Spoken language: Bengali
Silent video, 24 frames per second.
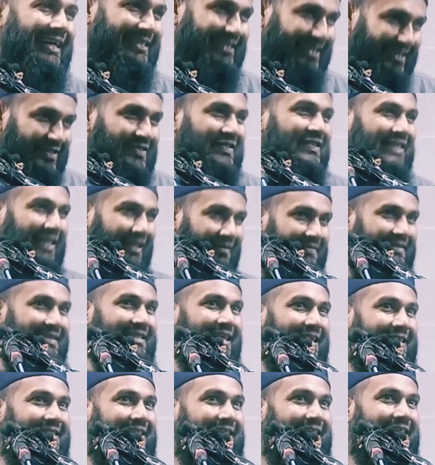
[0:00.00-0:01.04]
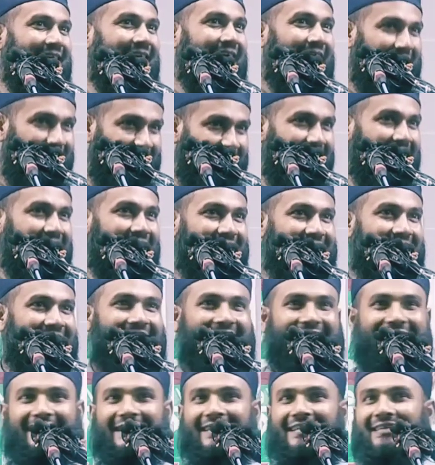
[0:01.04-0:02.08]
দেখেছেন সোশ্যাল মিডিয়াতে আমি দেখেছি
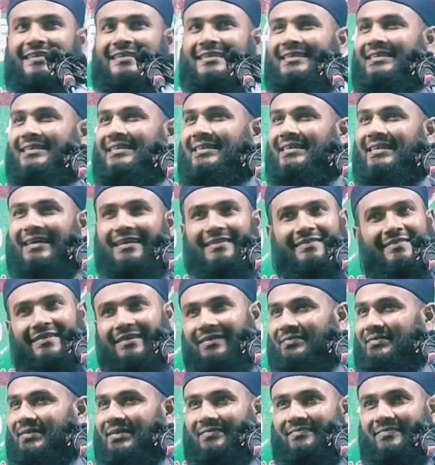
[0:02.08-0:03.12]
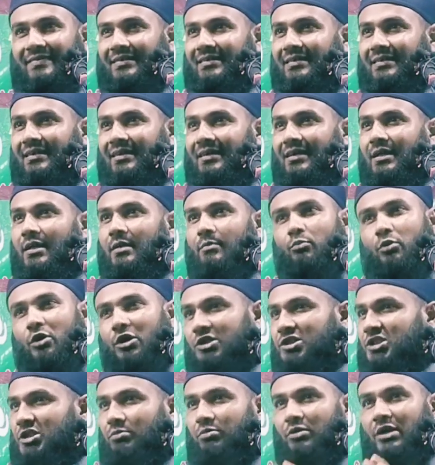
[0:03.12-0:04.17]
আজকে আল্লাহ একবার
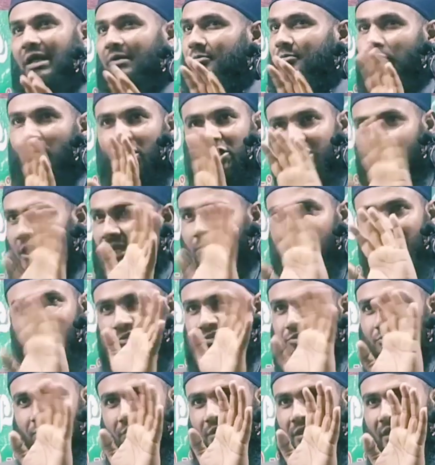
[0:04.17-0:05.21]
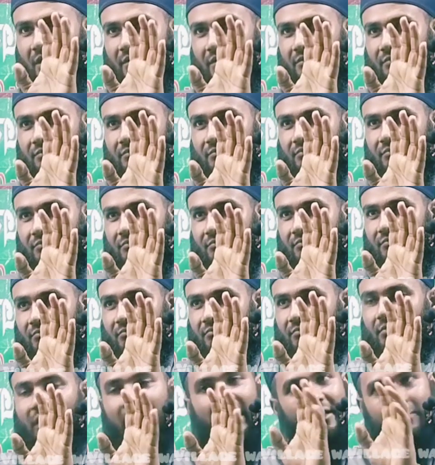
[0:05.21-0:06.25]
বলছি বলে আমি বদনাম করছি না
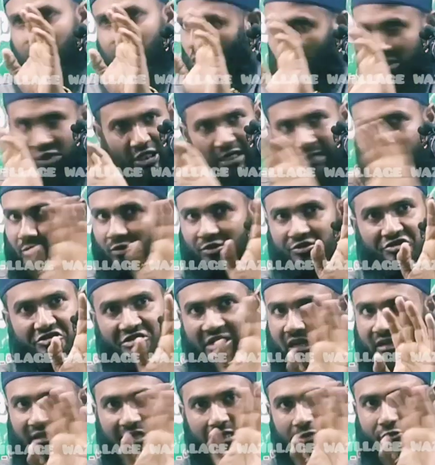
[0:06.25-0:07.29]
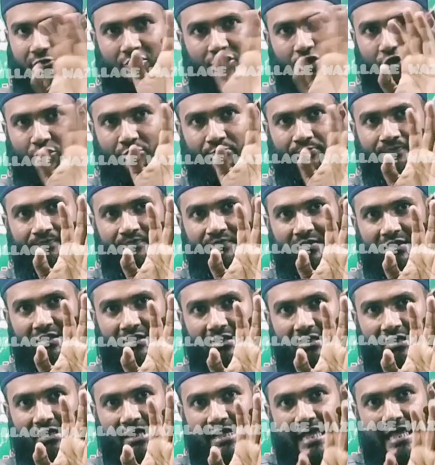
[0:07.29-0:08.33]
আমি বদনাম করছি না আল্লাহর কসম
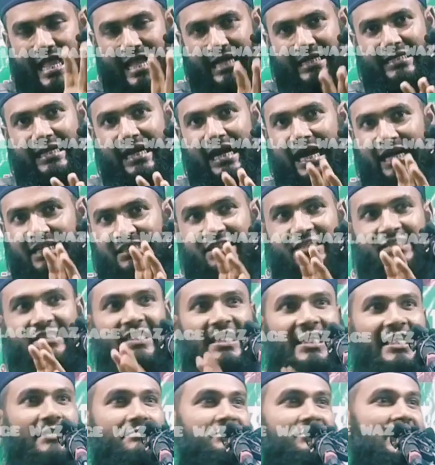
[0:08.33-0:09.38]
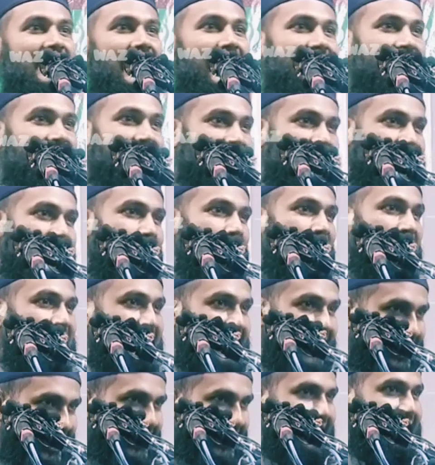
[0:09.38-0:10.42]
একটা হাজি সাহেব যে হাজি সাহেব ওই
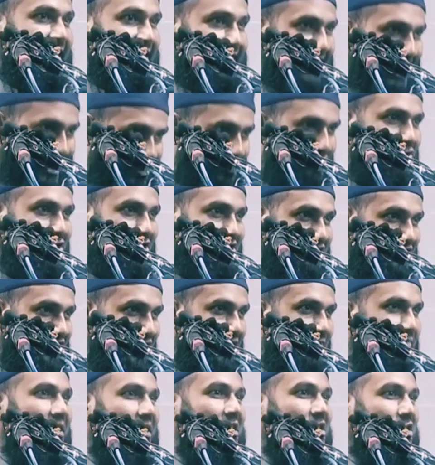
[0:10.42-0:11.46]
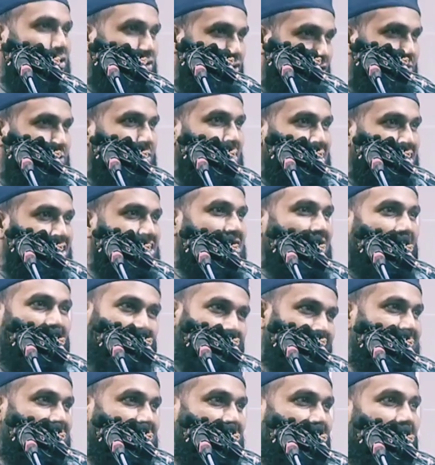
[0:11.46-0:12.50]
জায়গাটা দান করেছিলেন বা স্কুল প্রতিষ্ঠা
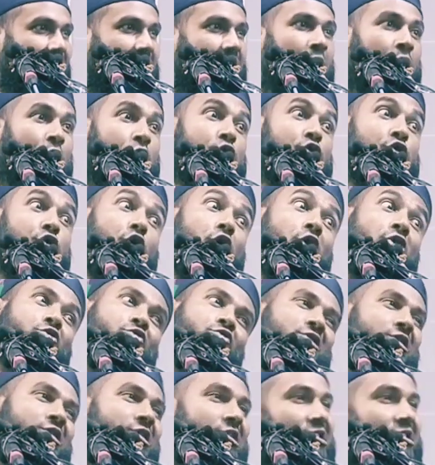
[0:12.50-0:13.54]
করেছিলেন সৎ